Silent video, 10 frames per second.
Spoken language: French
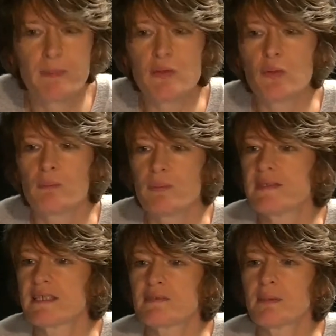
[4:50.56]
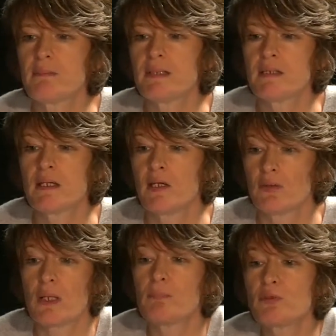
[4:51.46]
d'opinion puisse s'exprimer,
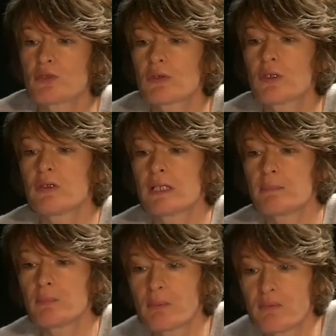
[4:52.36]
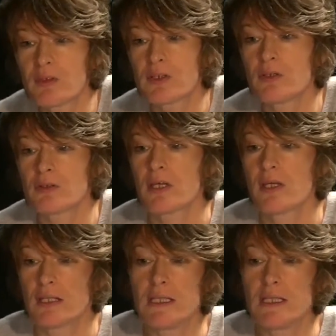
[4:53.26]
de la plus choquante à la plus provocante,